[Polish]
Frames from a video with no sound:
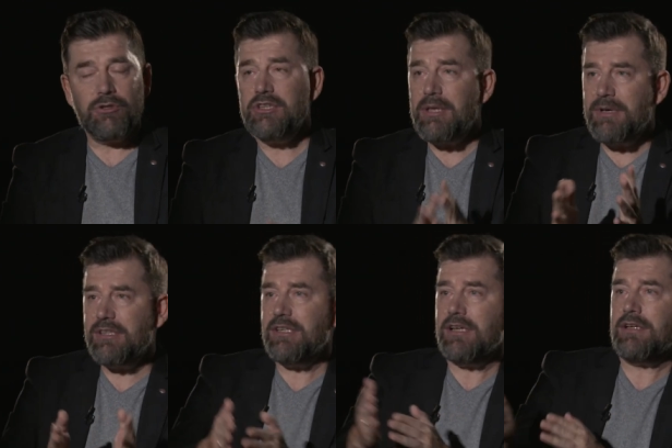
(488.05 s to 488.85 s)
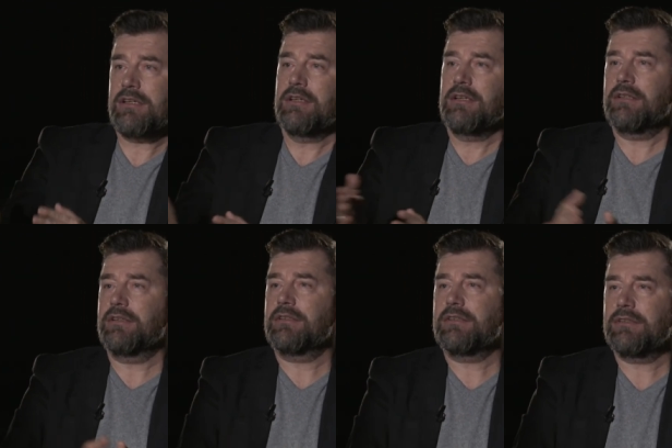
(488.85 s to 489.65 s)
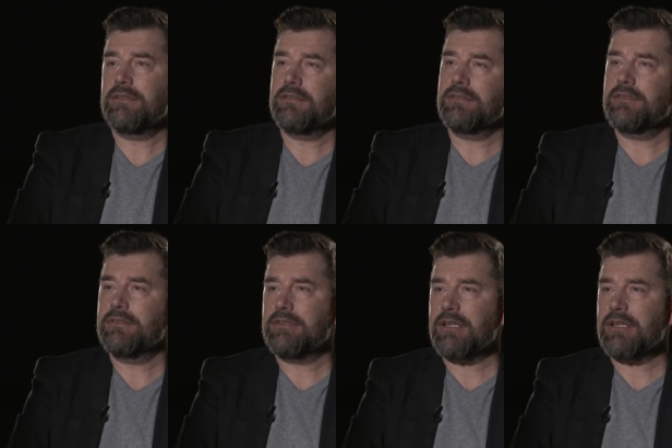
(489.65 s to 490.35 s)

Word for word: No i te media Y,